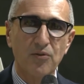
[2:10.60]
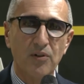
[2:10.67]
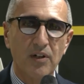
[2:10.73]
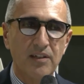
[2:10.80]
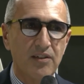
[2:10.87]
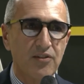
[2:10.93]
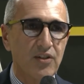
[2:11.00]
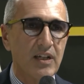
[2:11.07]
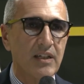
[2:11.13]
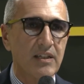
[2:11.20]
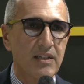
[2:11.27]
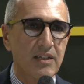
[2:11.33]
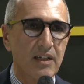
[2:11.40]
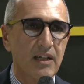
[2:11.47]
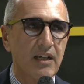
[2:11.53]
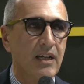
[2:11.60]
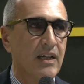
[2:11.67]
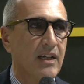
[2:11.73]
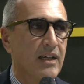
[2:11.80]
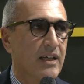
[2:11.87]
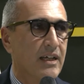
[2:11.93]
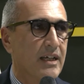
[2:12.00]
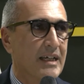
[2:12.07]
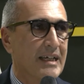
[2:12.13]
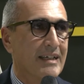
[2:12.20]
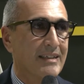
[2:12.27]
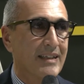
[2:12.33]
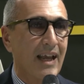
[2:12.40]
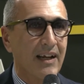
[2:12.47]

sono le esigenze eh,